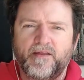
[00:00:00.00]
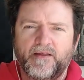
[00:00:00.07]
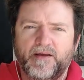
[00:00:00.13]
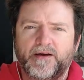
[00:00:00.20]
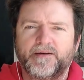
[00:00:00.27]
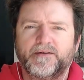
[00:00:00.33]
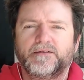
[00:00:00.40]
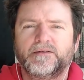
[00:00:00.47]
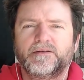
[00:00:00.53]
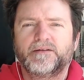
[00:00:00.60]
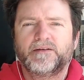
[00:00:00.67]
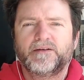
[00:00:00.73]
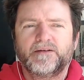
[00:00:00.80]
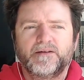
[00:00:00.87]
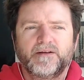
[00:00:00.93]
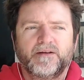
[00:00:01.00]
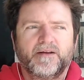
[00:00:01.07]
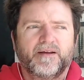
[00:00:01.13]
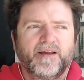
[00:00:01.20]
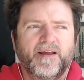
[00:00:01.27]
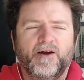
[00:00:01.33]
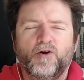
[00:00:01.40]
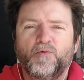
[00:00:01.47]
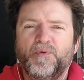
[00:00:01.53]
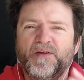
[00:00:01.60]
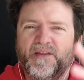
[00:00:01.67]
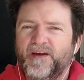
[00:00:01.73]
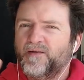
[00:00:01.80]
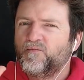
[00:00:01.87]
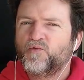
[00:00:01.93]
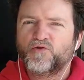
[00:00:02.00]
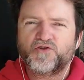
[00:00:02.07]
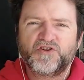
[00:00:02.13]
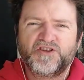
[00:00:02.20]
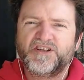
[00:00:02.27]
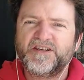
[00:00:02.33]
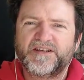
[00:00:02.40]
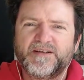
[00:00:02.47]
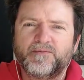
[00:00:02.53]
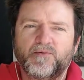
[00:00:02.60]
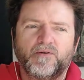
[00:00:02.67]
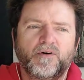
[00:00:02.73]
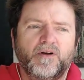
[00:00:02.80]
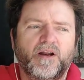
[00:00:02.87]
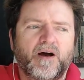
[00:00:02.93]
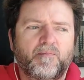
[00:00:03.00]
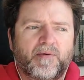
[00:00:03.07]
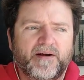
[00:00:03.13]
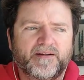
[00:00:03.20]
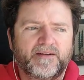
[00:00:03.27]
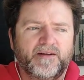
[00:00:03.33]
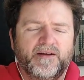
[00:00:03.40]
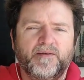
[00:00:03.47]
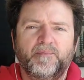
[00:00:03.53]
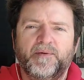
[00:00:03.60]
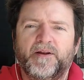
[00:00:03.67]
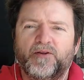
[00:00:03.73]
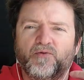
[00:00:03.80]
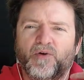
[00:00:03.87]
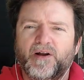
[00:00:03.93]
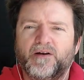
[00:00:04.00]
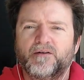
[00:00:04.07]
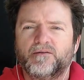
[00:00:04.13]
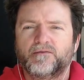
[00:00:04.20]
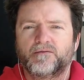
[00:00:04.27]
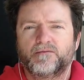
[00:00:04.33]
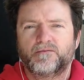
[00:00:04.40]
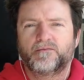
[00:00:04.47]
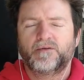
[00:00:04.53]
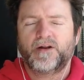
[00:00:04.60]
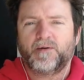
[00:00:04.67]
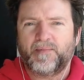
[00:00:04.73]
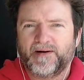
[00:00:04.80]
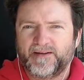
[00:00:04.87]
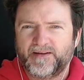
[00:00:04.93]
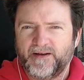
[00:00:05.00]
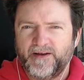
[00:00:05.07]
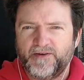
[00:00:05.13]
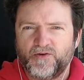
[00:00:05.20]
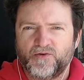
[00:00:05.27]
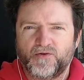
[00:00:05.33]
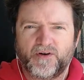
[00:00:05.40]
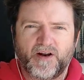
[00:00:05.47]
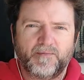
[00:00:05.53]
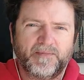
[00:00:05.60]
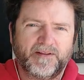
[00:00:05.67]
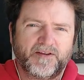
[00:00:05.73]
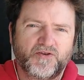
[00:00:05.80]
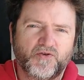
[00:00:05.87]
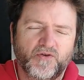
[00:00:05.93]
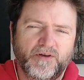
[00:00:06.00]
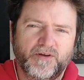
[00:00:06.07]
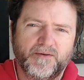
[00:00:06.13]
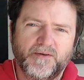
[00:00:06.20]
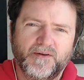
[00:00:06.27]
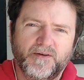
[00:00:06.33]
dedicar, que olvidé muchísimo la parte espiritual, la parte que yo realmente soy.